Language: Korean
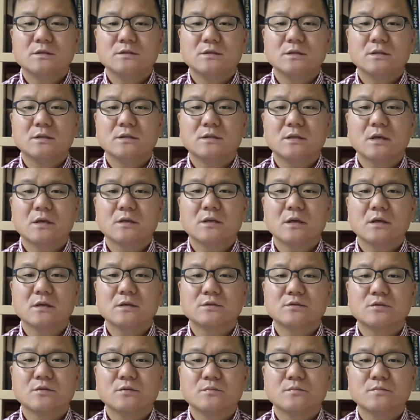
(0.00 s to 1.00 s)
이제
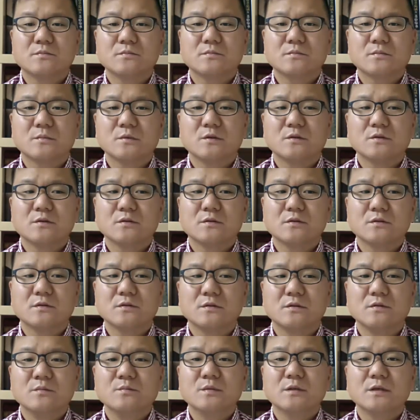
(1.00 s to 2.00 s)
상당히 좀 그
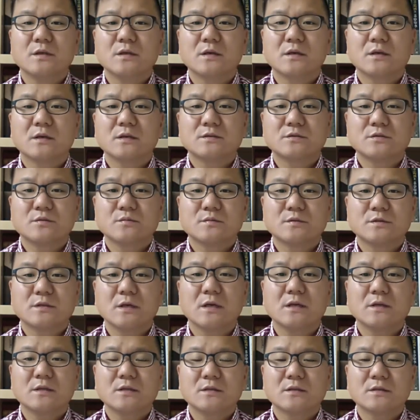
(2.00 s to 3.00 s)
음기가 좀
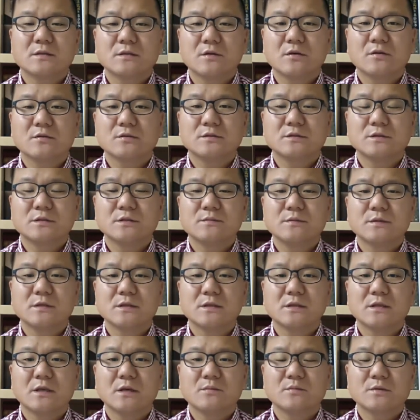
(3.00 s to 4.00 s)
센 그런
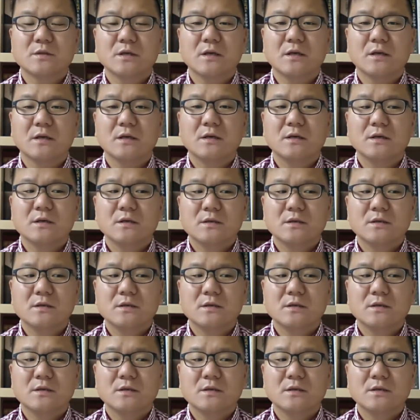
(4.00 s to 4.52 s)
집이기 때문에